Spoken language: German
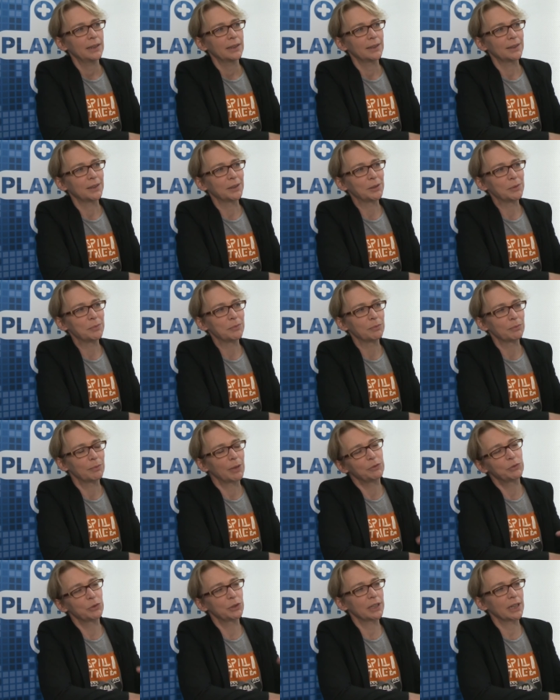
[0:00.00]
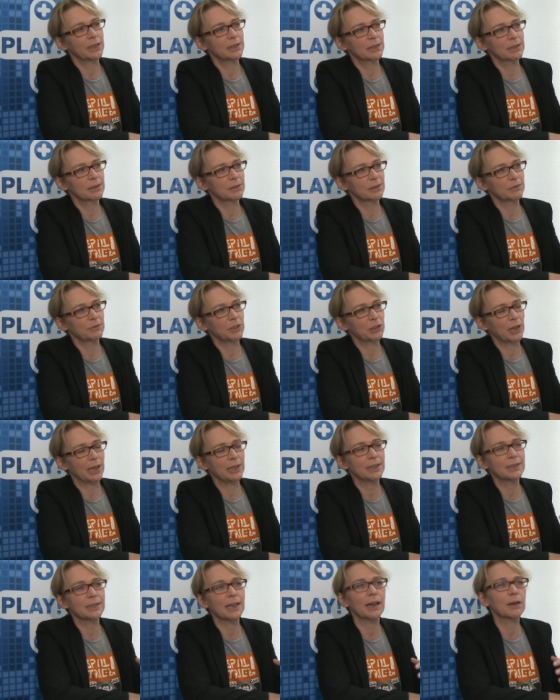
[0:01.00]
äh, man würde jetzt
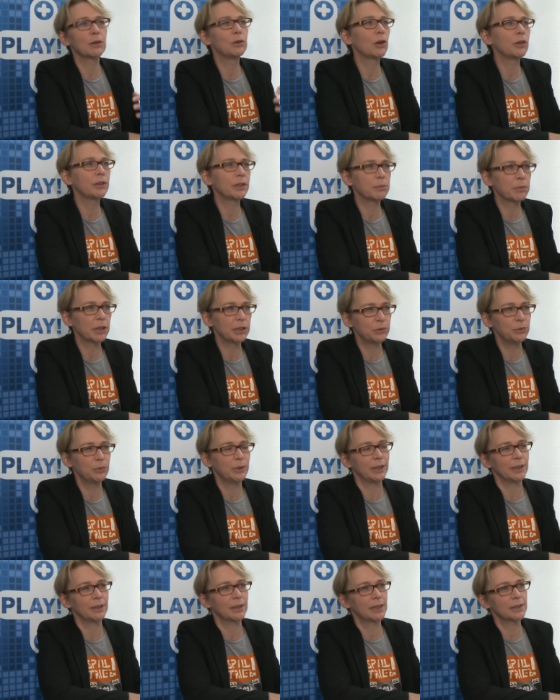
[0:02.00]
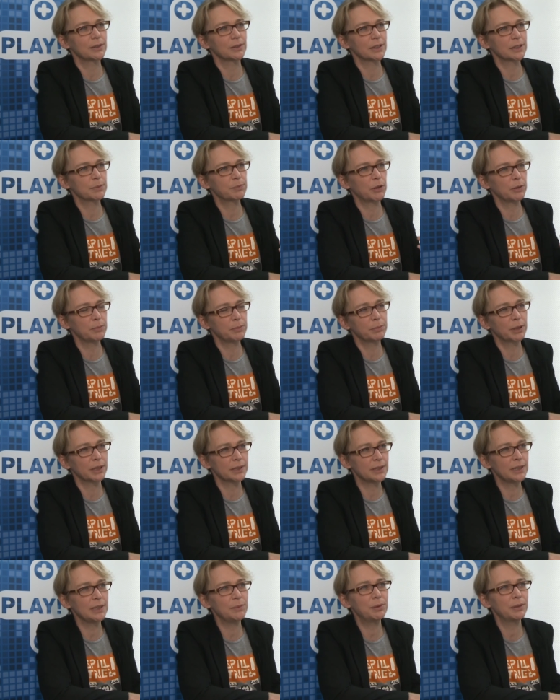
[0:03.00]
wahrscheinlich sagen Learning by Doing. Also das
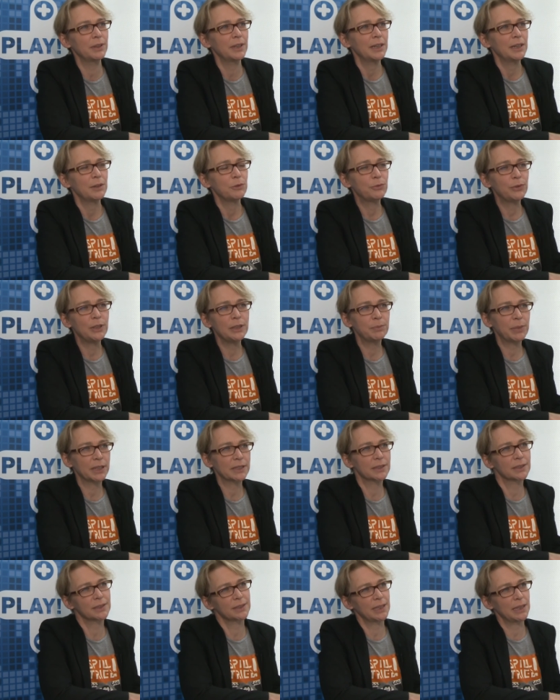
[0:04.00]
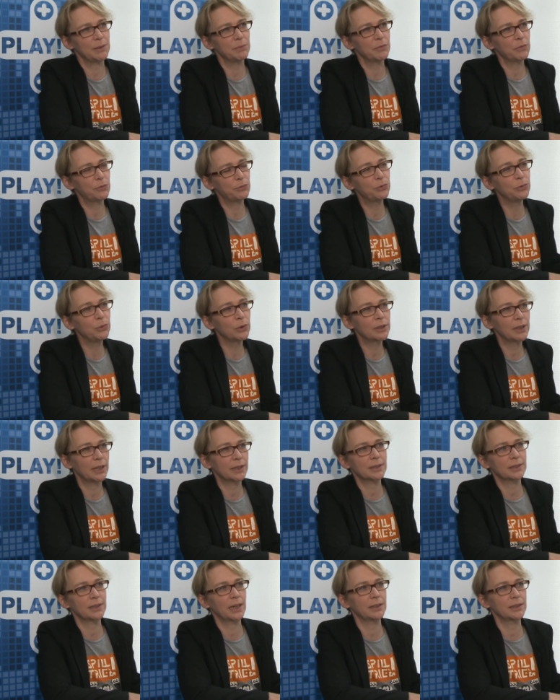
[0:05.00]
Prinzip Feedback-System führt
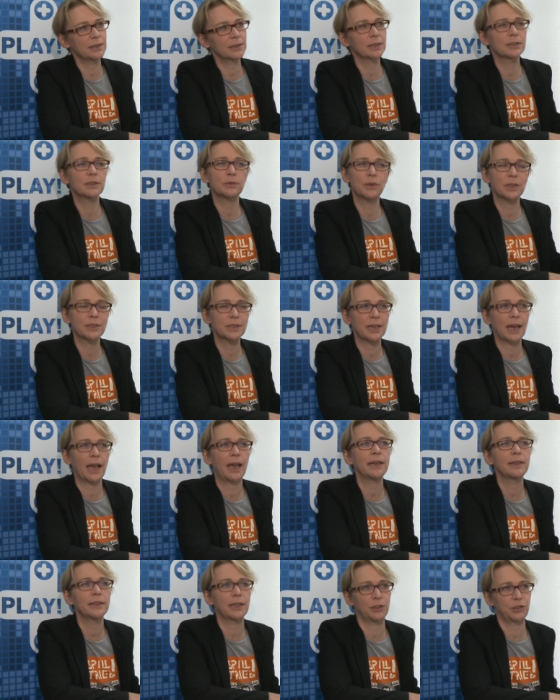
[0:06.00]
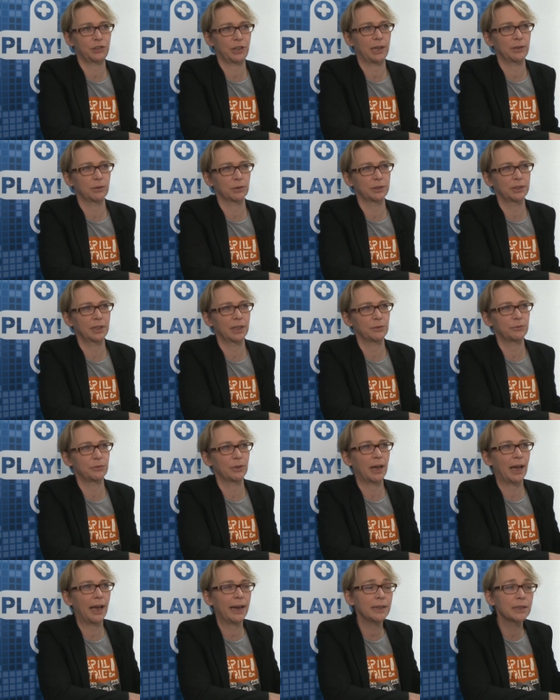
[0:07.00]
letzten Endes dazu, dass ich eigene Entscheidungen
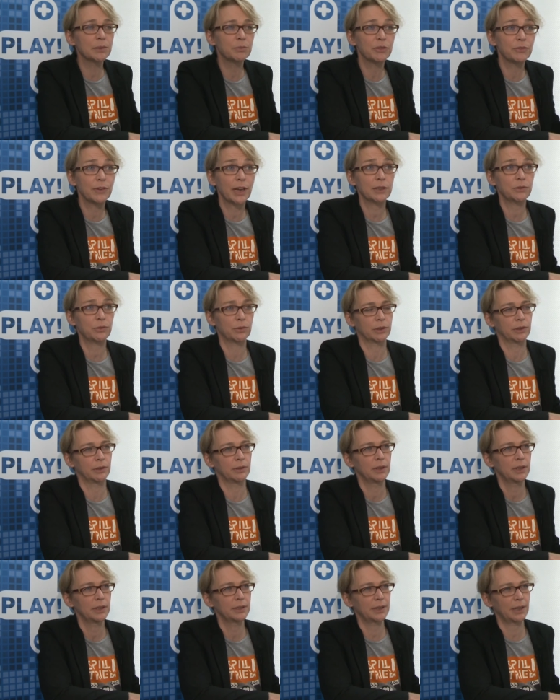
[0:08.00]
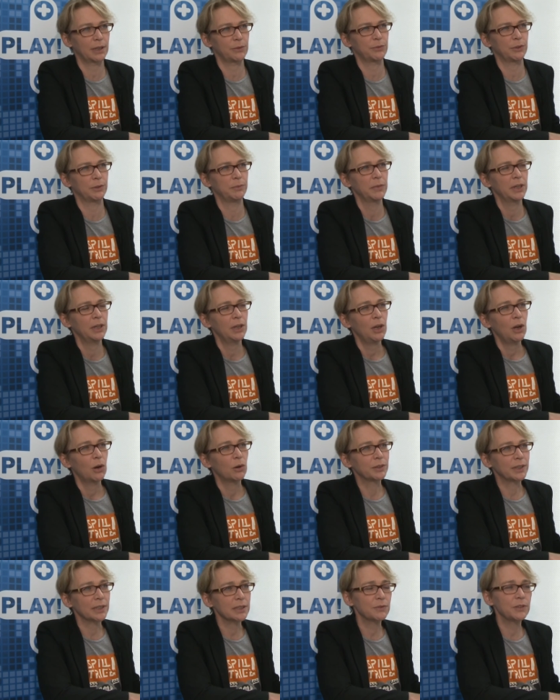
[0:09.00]
treffe, eigene Bewertungen treffe.
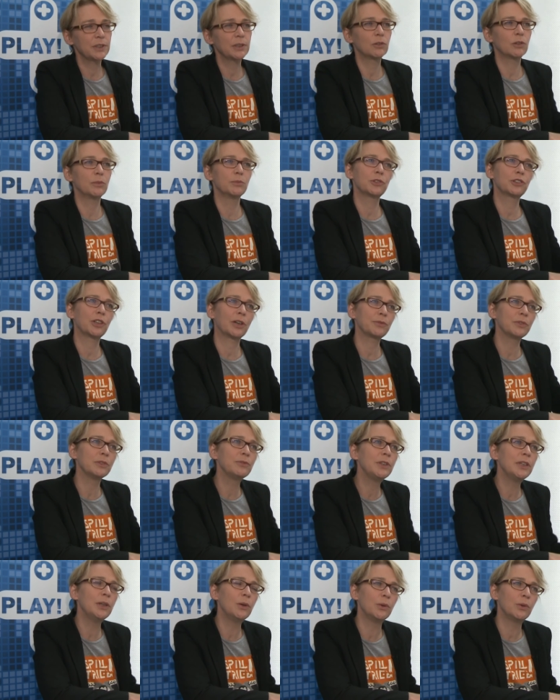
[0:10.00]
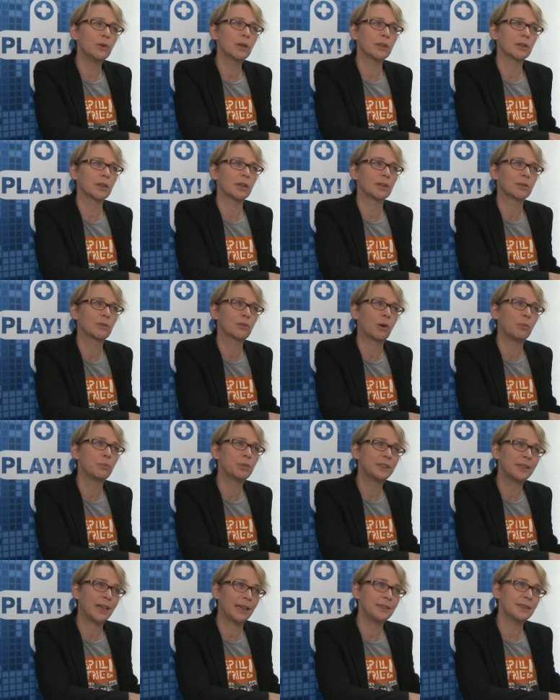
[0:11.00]
Und das wiederum schafft eine viel höhere äh,
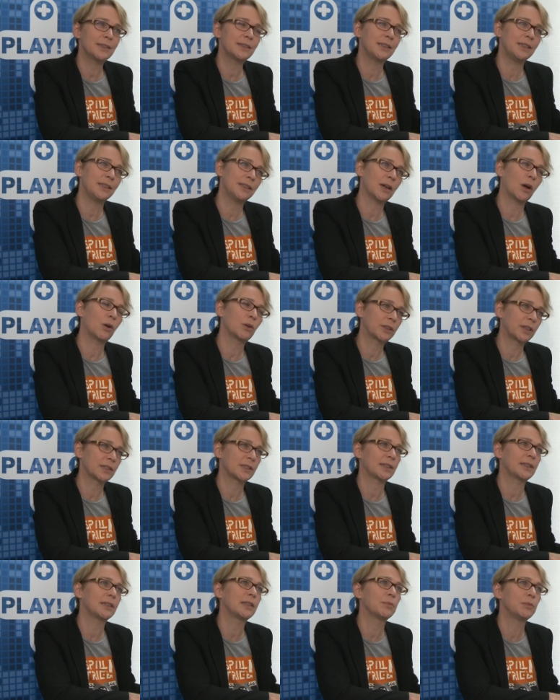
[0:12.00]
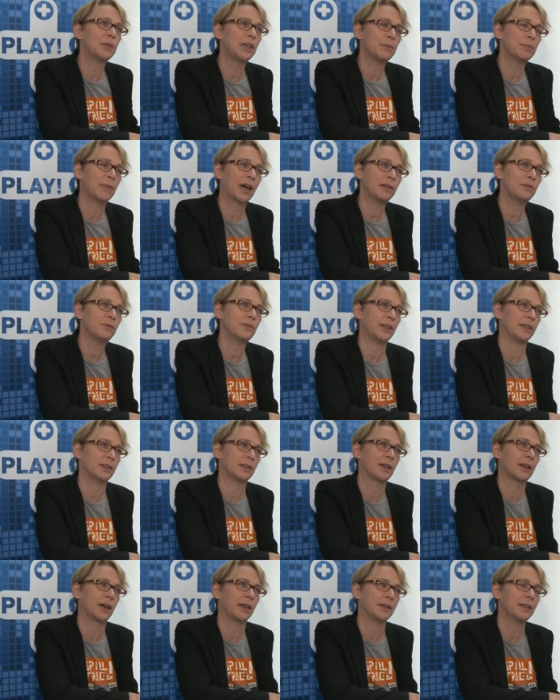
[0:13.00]
Kompetenz, die ich auch tatsächlich im Leben
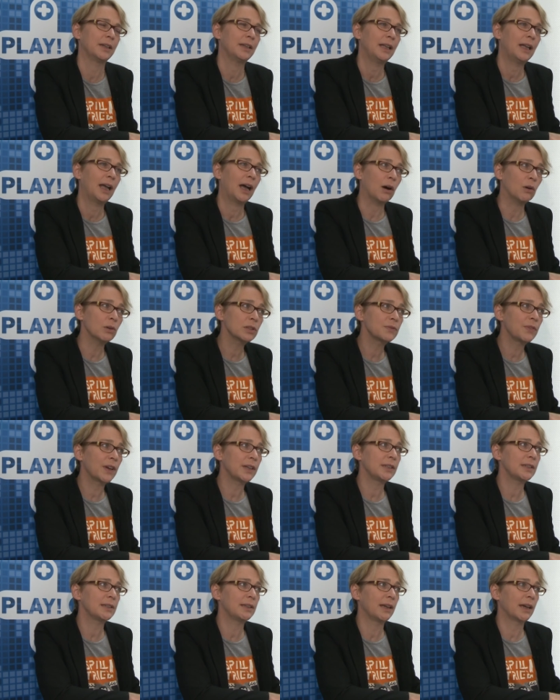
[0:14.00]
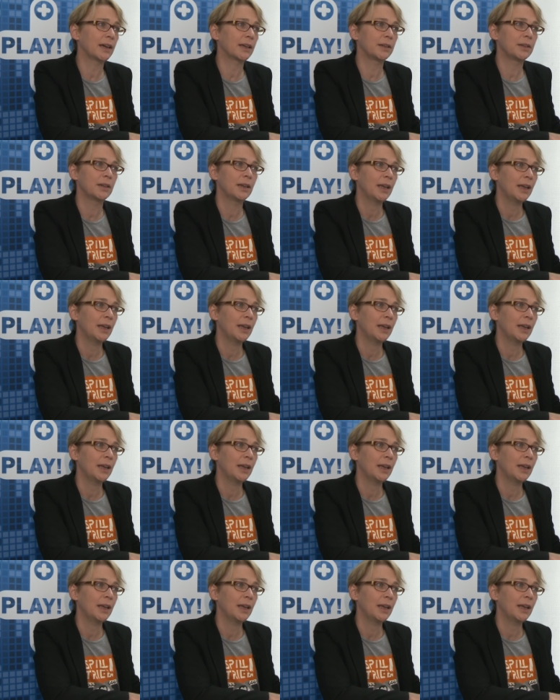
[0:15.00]
anwenden kann. Auswendig lernen,